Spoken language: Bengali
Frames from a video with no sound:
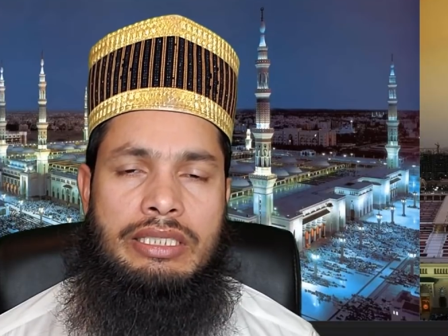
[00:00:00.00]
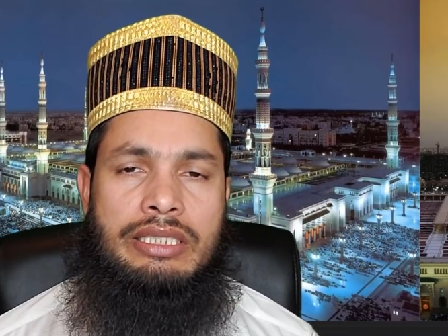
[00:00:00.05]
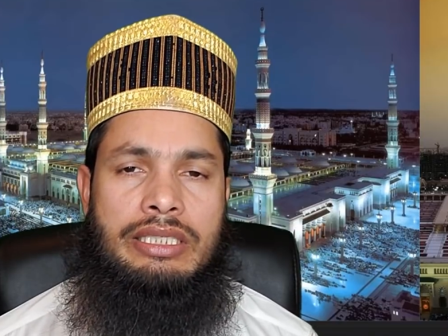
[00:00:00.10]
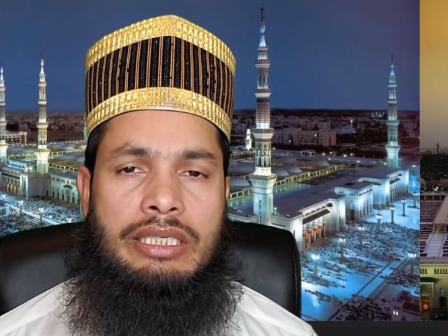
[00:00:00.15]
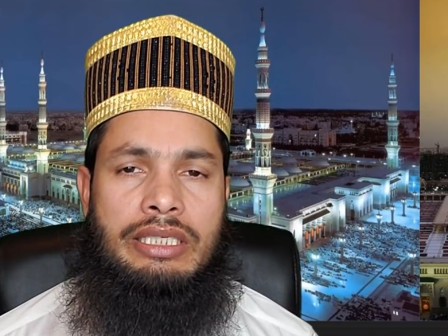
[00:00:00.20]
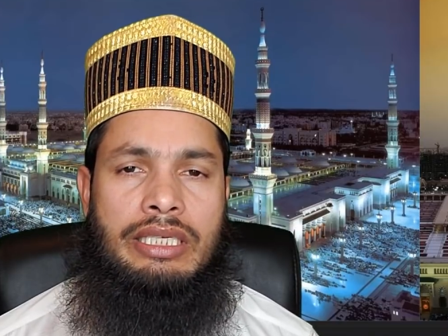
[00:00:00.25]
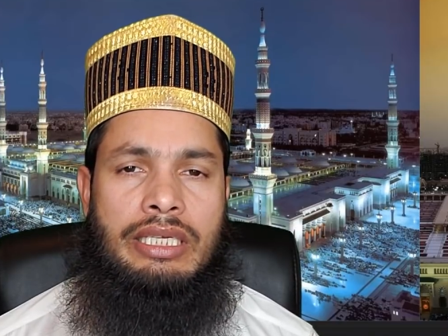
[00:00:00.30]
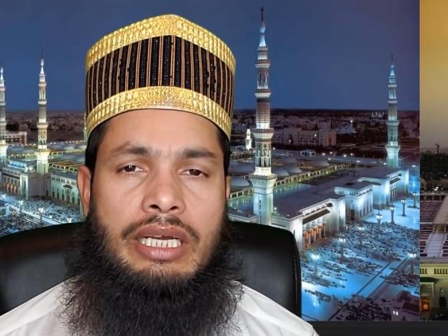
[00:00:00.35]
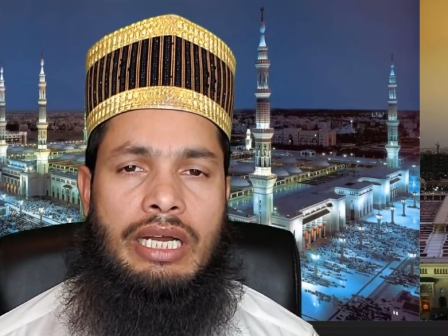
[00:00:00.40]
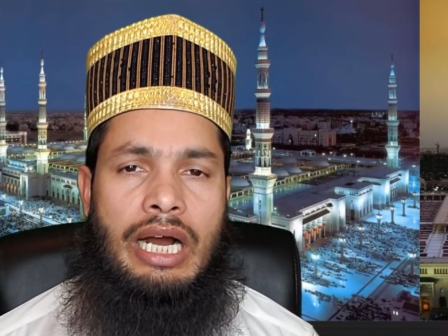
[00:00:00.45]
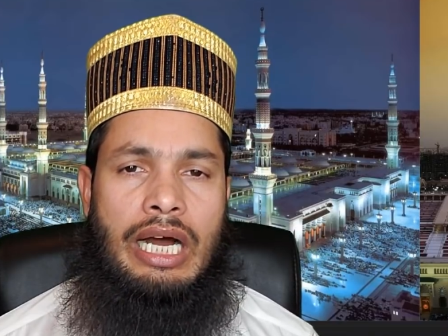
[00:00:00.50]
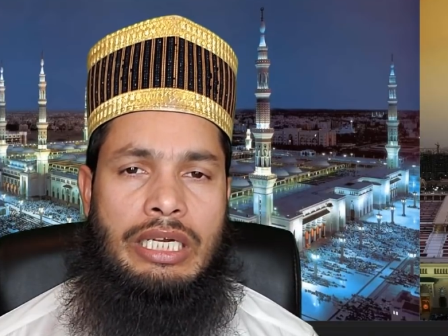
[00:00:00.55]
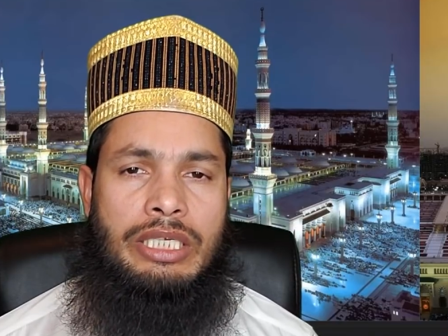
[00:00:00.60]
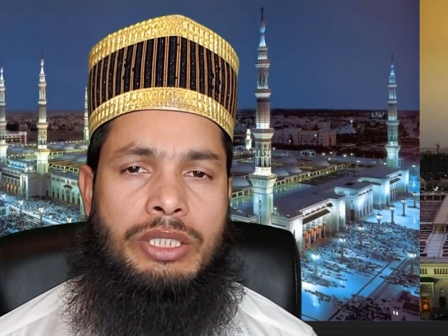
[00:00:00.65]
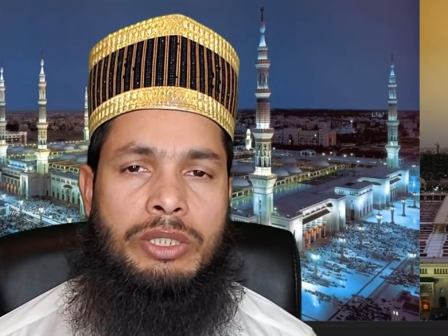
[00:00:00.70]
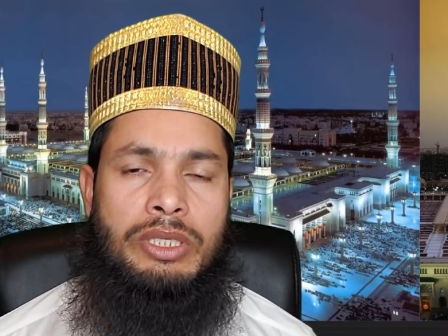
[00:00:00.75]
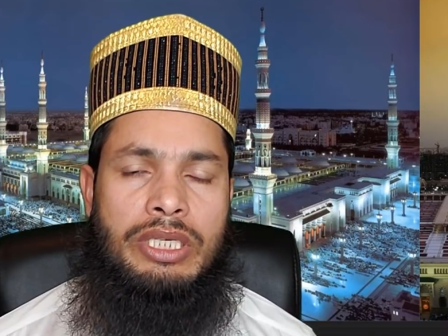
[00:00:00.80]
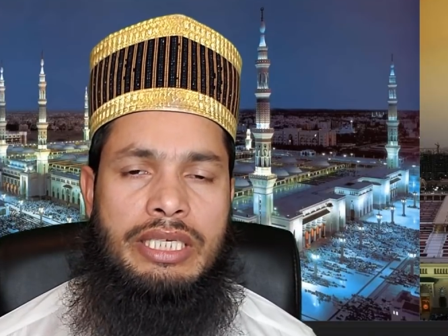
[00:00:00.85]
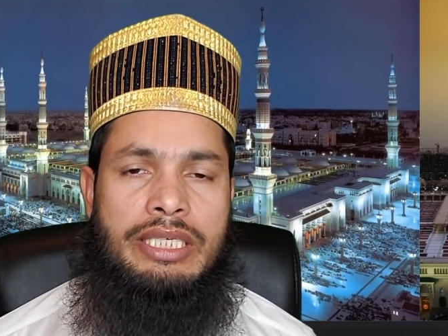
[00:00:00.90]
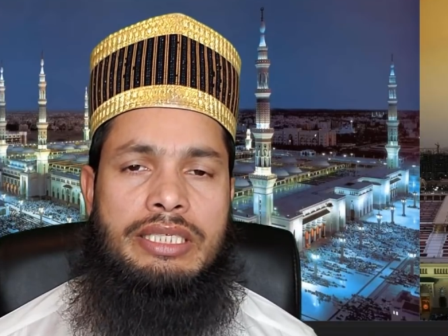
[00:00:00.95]
যে
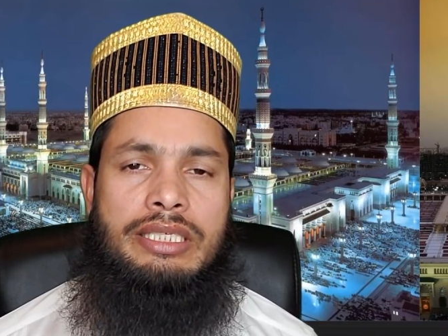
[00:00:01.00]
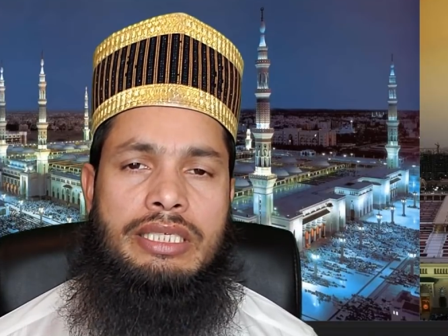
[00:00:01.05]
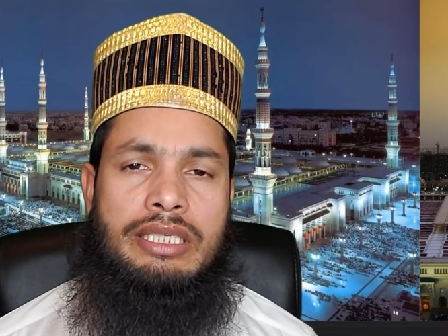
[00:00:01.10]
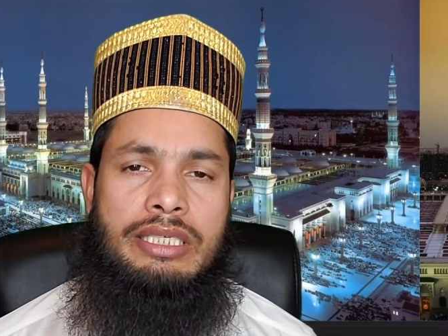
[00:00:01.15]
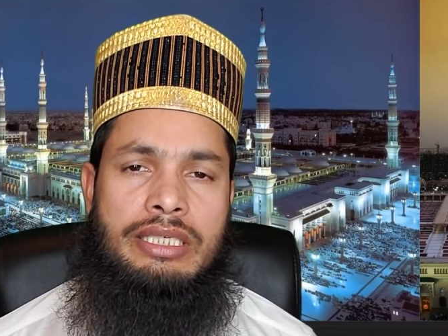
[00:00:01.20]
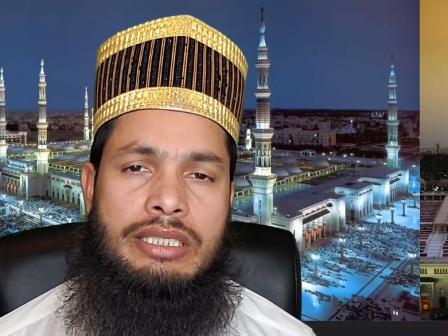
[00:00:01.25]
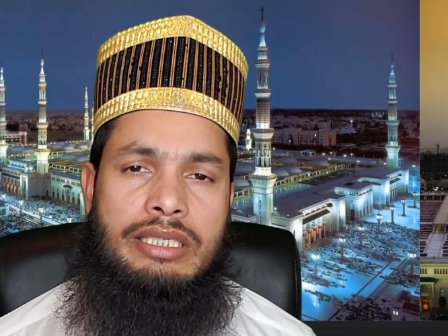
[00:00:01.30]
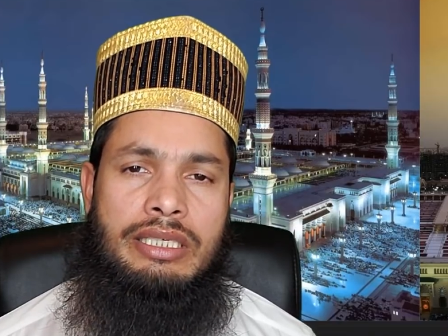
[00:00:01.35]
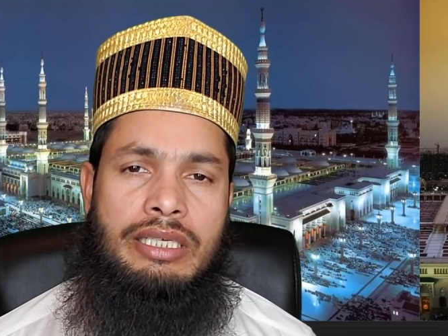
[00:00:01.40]
আসলেই কি